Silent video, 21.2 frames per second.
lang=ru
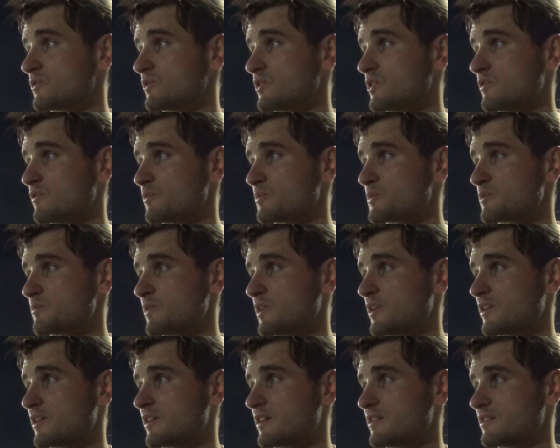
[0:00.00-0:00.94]
не в
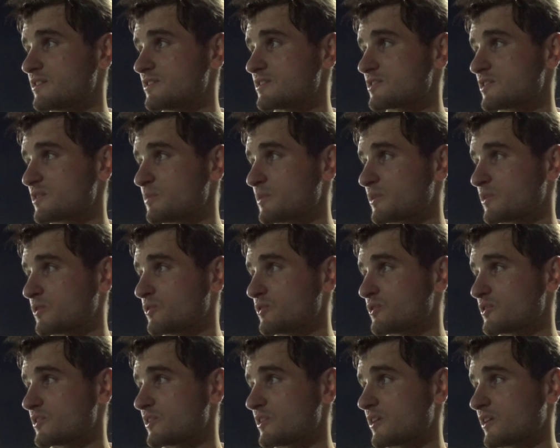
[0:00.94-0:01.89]
оптимальных кондициях
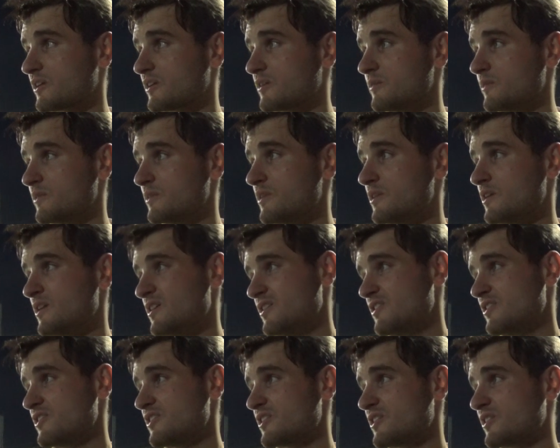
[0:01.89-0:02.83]
подходят к играх.
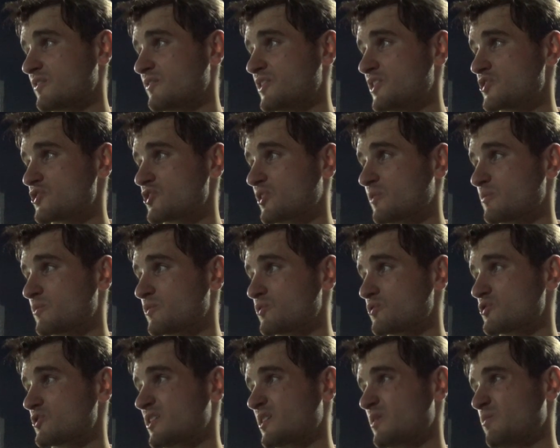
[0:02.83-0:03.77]
Игры вечером
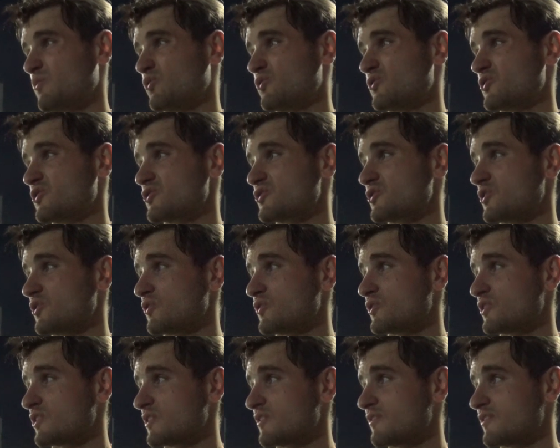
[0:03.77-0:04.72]
тоже. С работы тяжело,
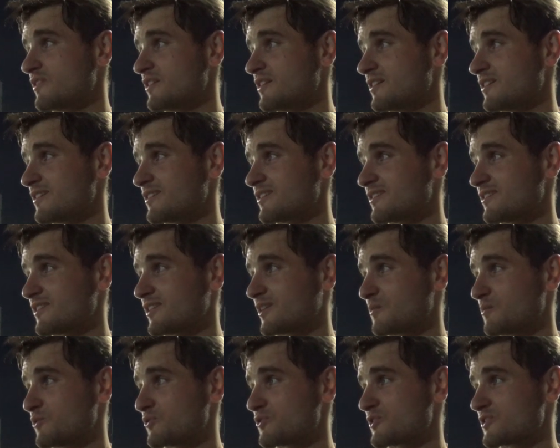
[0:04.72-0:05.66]
голова на
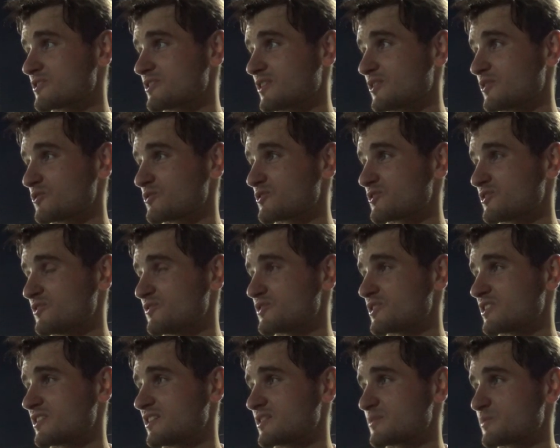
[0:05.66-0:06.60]
работе остается. Не
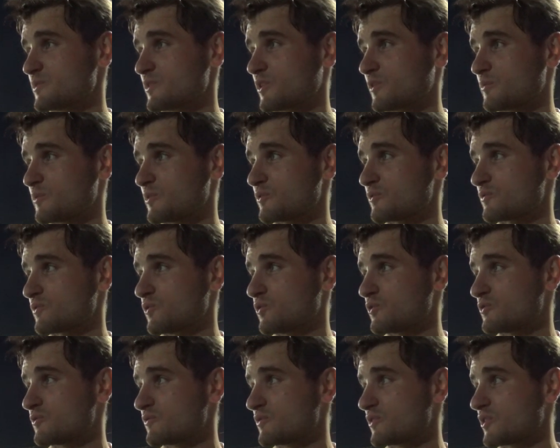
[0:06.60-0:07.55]
всегда с первых минут
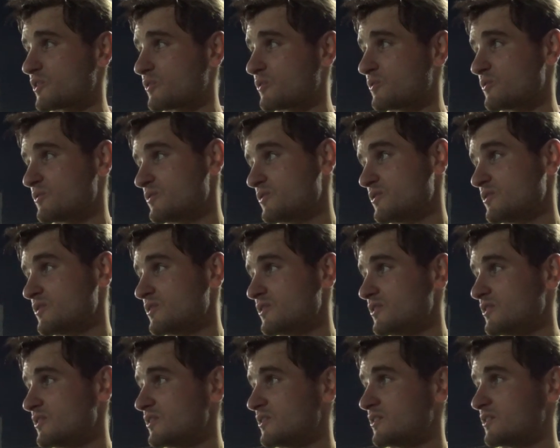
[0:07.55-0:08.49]
входим в игру.
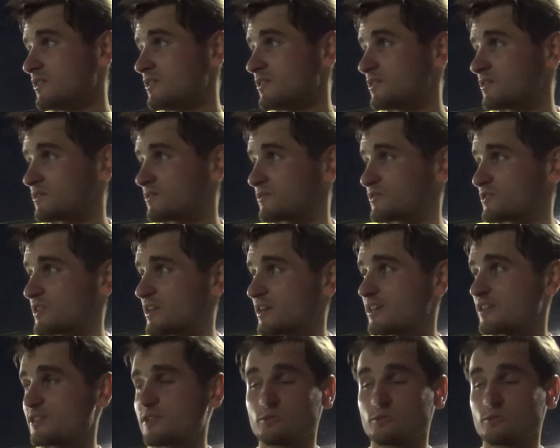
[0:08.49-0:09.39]
Всякие